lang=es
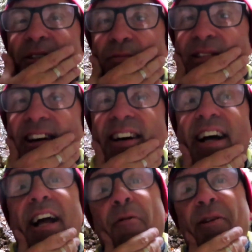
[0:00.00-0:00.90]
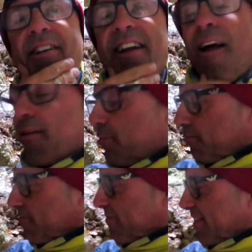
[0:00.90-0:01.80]
bueno, pues nada, que hay que cuidarse. Con pan y
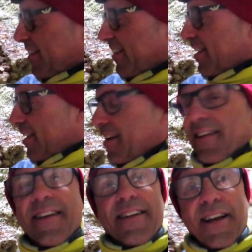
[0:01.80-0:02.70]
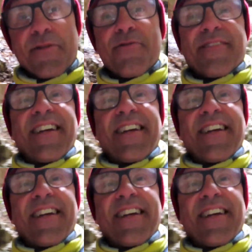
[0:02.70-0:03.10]
vino se hace camino. Exacto.